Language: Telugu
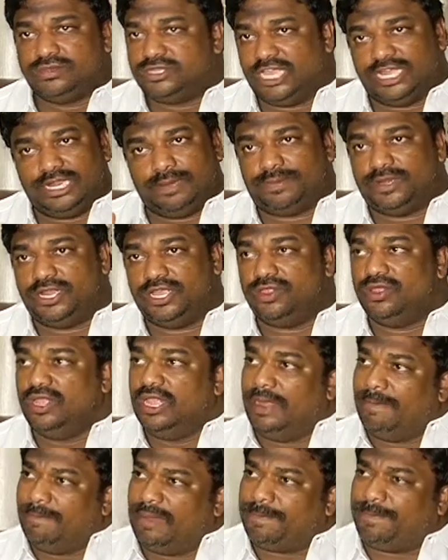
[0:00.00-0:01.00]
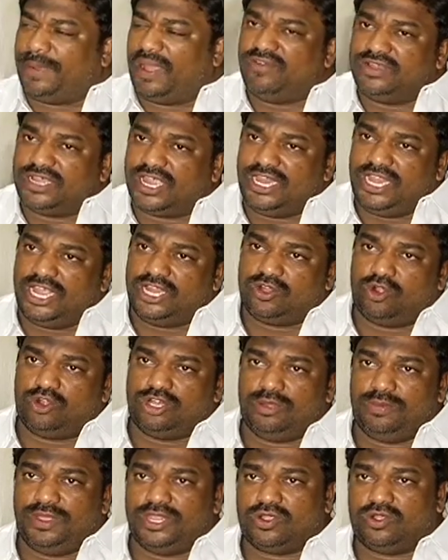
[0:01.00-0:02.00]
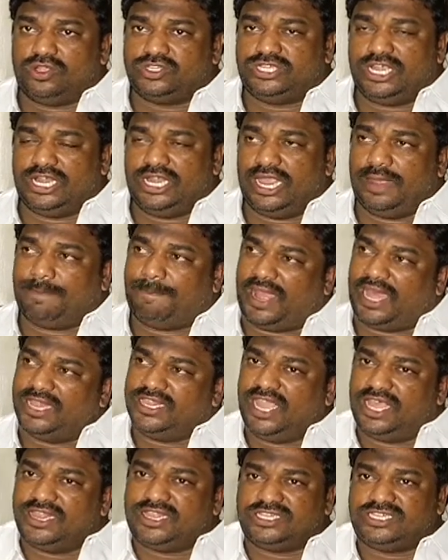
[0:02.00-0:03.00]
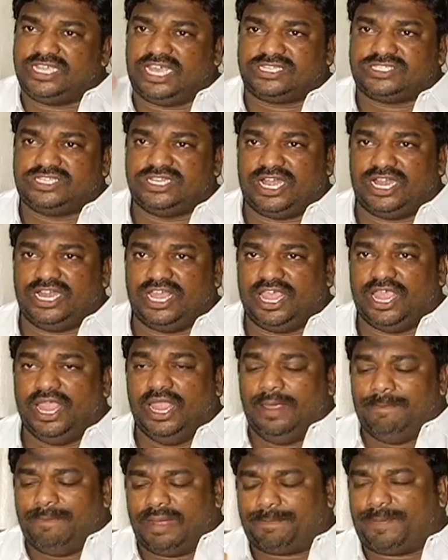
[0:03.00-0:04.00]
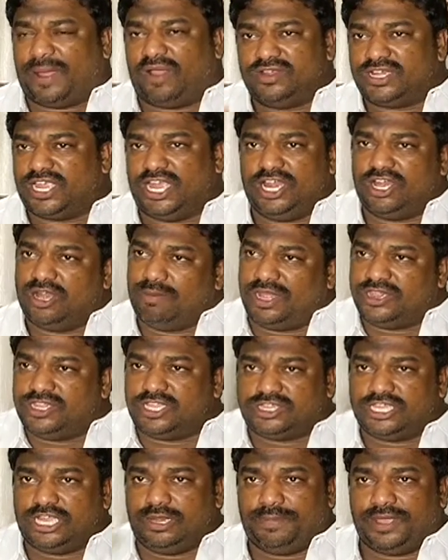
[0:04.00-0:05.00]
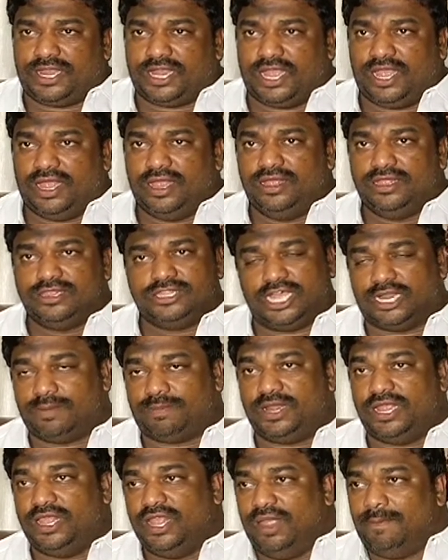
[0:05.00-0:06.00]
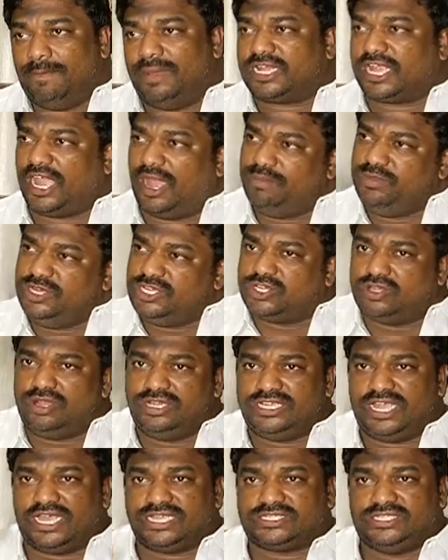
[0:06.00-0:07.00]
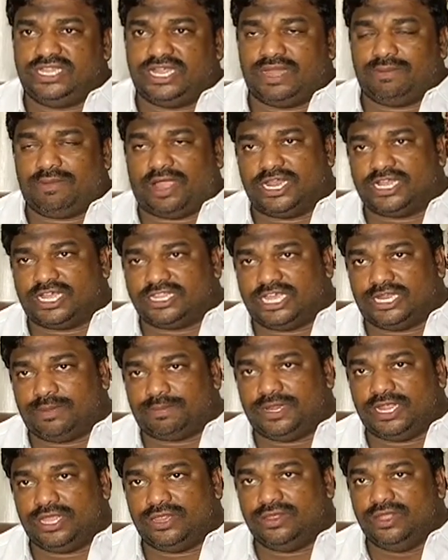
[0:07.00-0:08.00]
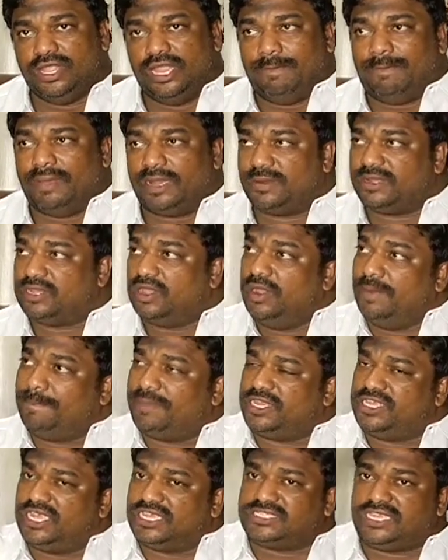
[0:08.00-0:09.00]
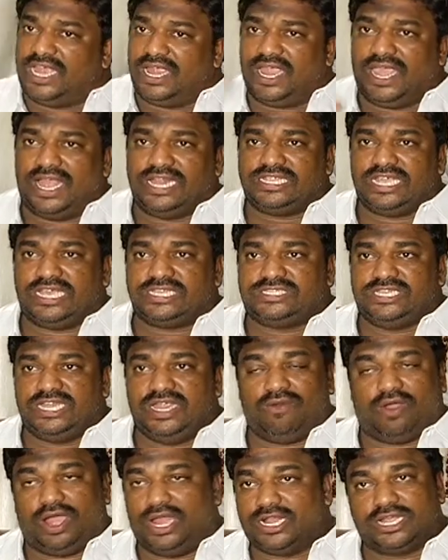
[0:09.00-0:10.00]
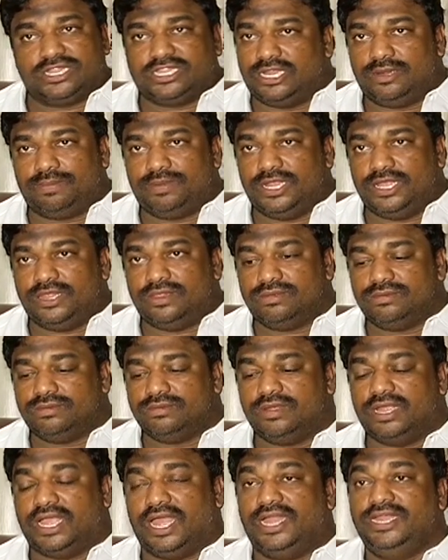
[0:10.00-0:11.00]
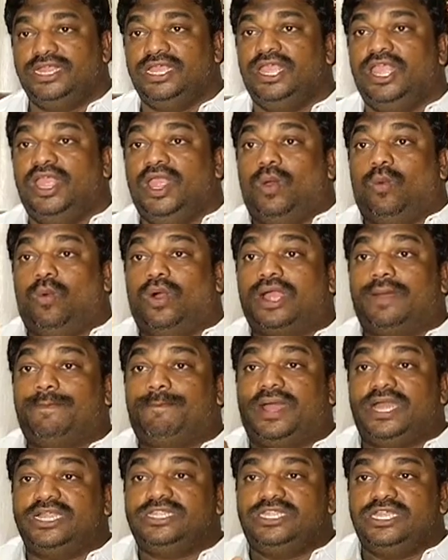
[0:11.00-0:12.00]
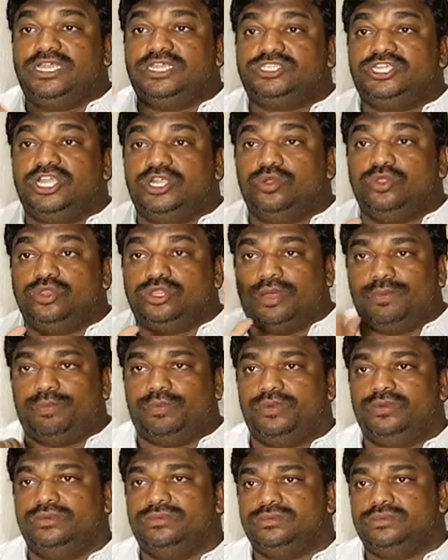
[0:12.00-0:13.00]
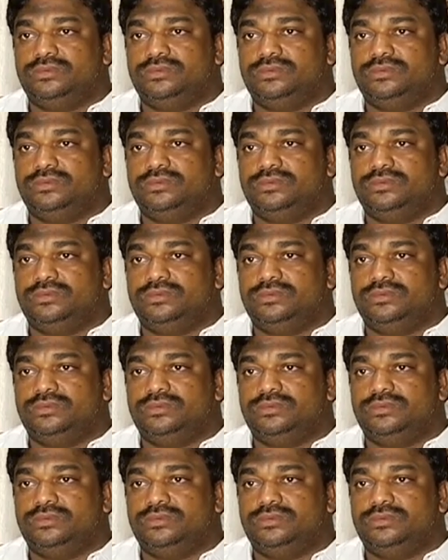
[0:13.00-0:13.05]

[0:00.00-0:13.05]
తెలపలేదు మరి పవన్ కళ్యాణ్ రోడ్ల మీదకి వచ్చాడే పాదయాత్ర చేస్తున్నాడే మరి పవన్ కళ్యాణ్కి మద్దతు తెలిపారా తెలపలేదు మరి కమ్యూనిస్టులు చేస్తున్నారే వాళ్ళకి తెలపలేదు మరి ప్రజా సంఘాలు చేస్తున్నాయి వాళ్ళకి తెలపలేదు కానీ ఒక పార్టీకి చేయడం తప్పు